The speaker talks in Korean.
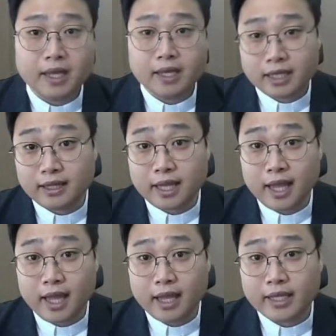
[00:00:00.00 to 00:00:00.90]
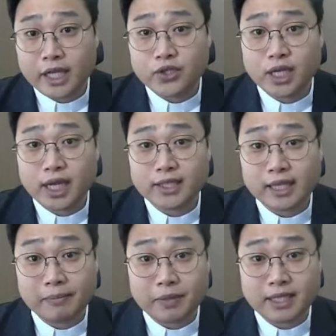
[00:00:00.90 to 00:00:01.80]
이때 예수님께서
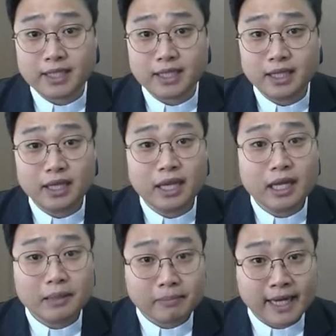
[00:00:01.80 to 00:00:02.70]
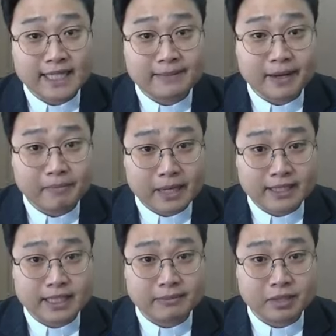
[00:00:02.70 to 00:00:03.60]
남기신 마지막
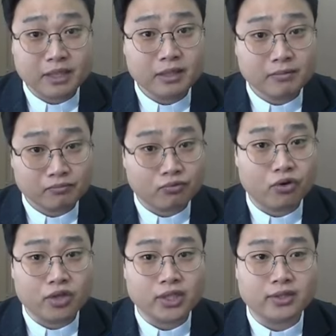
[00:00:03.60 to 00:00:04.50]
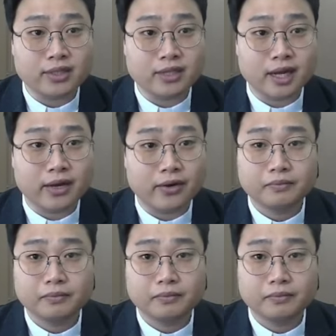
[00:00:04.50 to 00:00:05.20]
말씀은 무엇이었을까요?